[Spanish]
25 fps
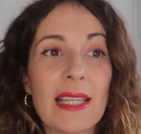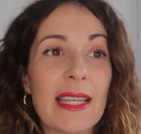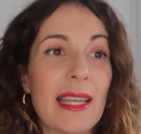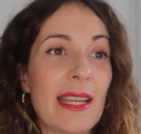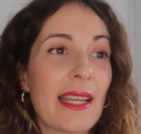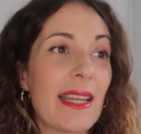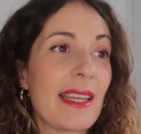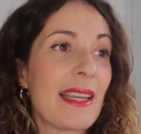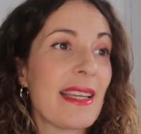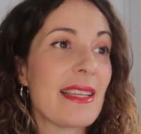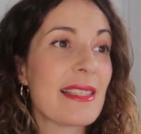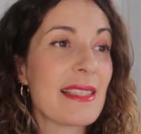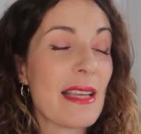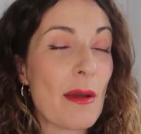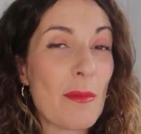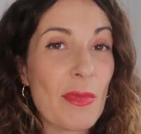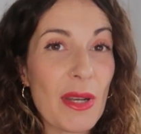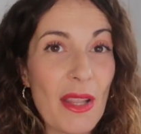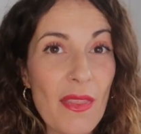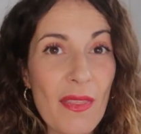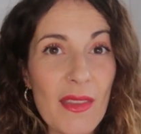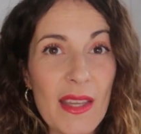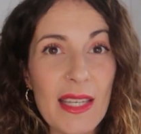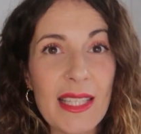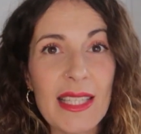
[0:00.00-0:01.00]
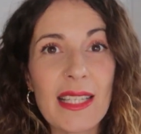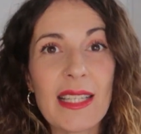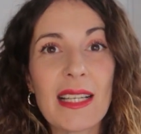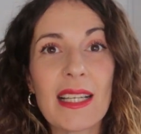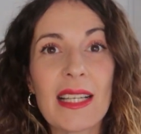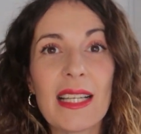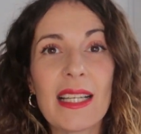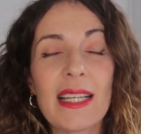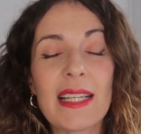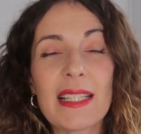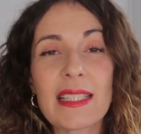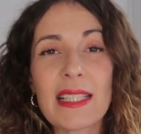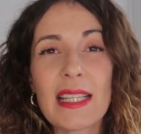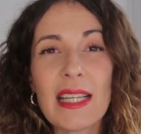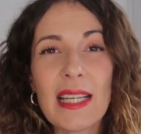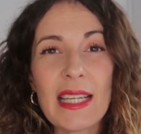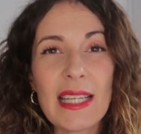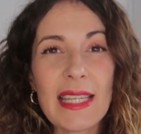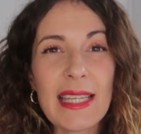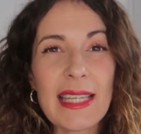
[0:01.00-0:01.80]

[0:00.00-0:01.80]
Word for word: que queréis aprender inglés